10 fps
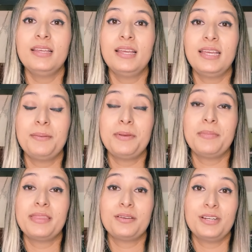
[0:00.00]
Eh, me
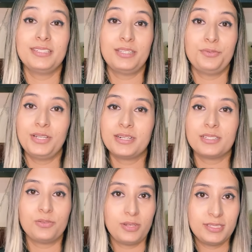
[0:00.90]
mandaron a hacer una
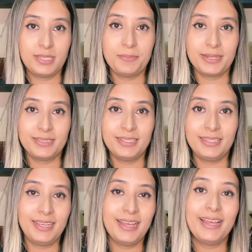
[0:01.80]
resonancia
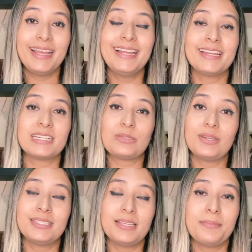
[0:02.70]
magnética. En la
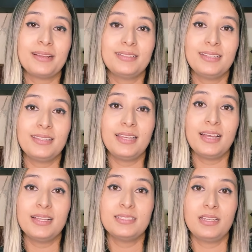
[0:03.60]
resonancia
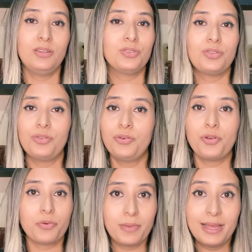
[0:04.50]
magnética salió todo
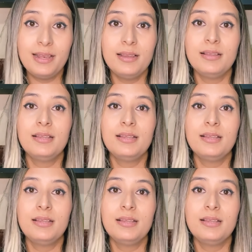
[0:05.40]
normal.